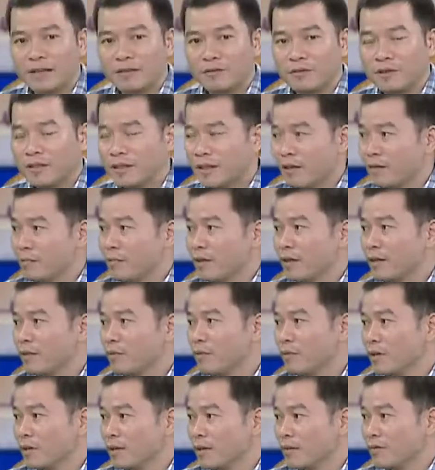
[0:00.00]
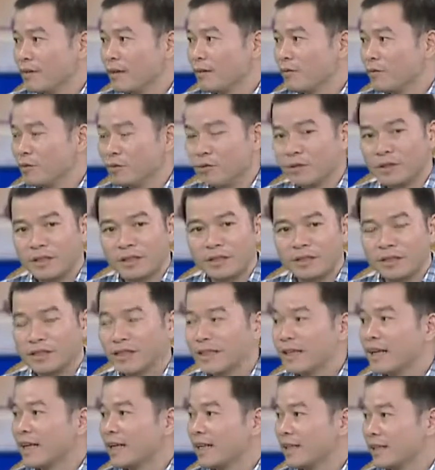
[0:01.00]
như nhà ông B không mở cửa vào phun thì nó
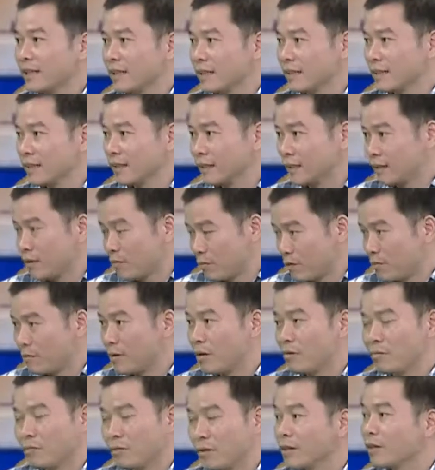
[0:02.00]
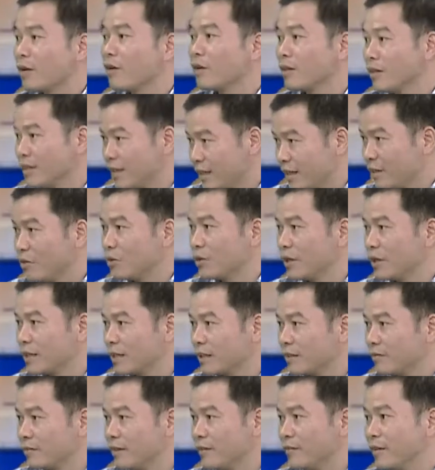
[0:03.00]
sẽ lại trong cộng đồng vẫn còn những cái ổ dịch
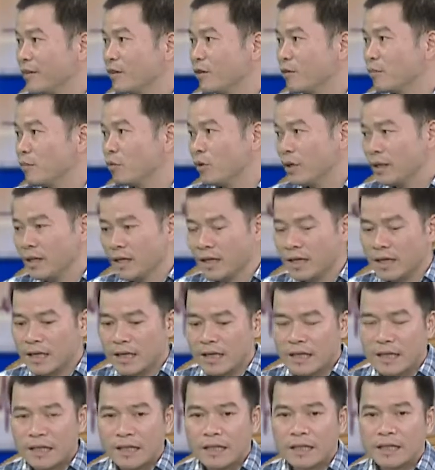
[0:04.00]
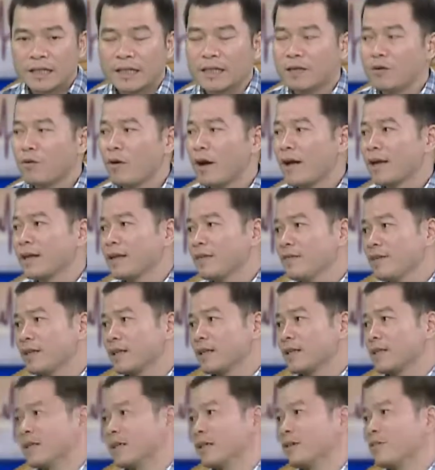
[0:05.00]
vì vẫn vâng. còn mũi thì ngoài cái
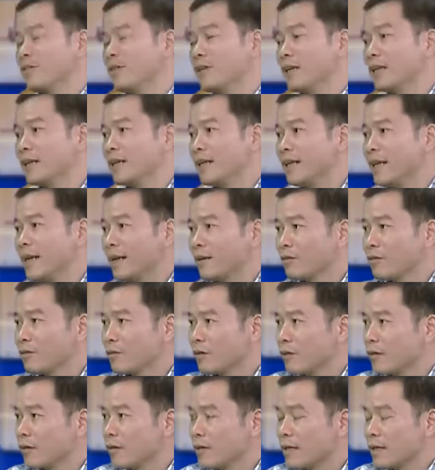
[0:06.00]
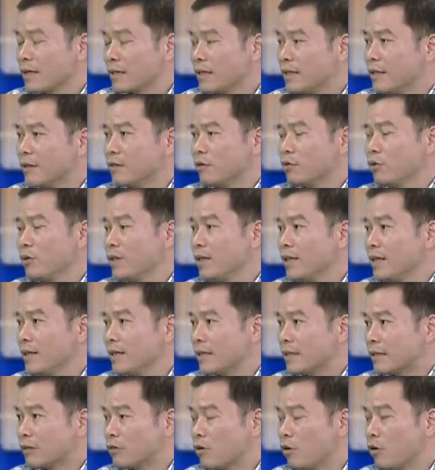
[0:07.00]
việc con đường lây lan của nó là chỉ có duy nhất
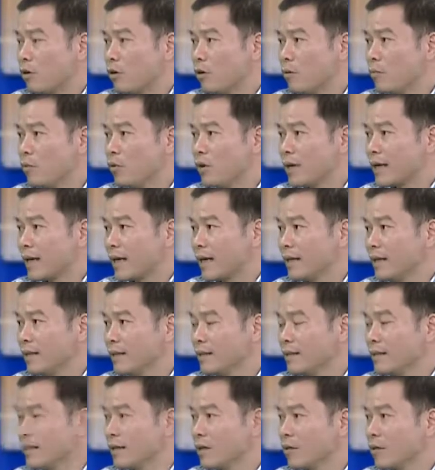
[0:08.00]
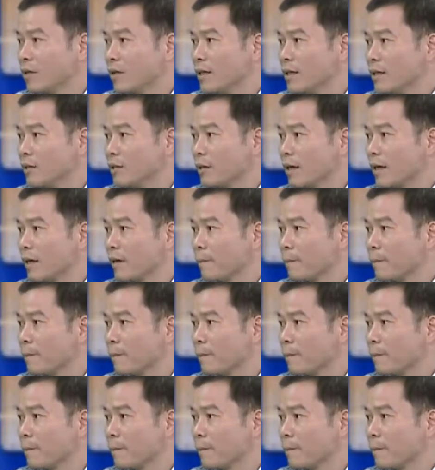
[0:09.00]
là do mũi cắn từ người qua người thôi ạ